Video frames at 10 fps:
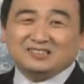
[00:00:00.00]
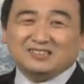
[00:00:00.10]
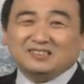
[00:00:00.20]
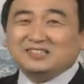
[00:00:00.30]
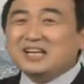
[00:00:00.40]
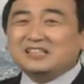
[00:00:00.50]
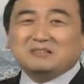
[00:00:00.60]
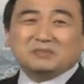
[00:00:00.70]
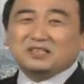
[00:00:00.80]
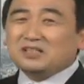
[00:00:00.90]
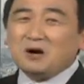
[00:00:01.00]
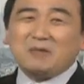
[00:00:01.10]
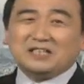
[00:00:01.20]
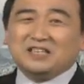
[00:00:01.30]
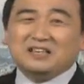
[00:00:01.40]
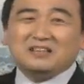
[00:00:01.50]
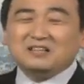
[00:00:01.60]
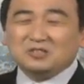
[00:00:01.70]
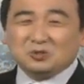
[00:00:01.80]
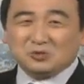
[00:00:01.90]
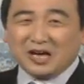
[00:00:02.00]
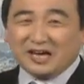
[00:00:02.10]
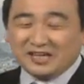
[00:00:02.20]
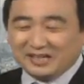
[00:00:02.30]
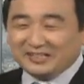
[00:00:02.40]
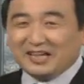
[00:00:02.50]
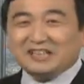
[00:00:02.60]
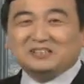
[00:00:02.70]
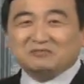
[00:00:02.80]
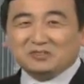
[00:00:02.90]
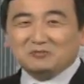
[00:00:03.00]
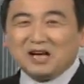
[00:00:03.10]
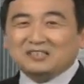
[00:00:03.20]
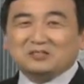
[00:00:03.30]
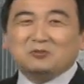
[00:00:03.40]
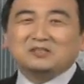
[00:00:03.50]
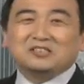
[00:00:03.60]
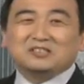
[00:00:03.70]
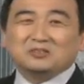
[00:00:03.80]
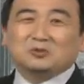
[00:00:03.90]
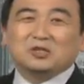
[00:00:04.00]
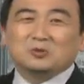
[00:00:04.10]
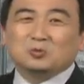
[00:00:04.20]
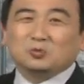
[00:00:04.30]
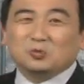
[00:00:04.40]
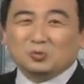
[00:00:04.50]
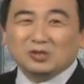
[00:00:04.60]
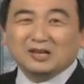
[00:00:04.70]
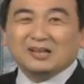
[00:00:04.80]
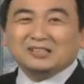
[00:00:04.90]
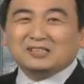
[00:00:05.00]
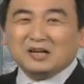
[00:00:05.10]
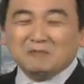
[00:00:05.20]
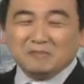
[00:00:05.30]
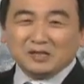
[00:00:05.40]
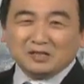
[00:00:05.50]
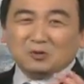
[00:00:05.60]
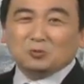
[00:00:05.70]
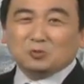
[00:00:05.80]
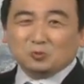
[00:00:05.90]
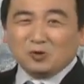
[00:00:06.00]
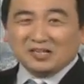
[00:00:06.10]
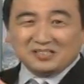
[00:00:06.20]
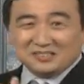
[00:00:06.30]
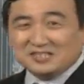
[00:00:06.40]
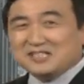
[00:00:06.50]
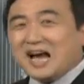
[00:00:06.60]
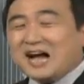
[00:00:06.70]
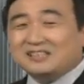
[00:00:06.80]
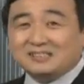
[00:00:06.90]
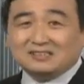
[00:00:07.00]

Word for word: 人家那么弄好把钱弄出来，你还挺文化，这管理上有漏洞，什么漏洞？管理是人家的，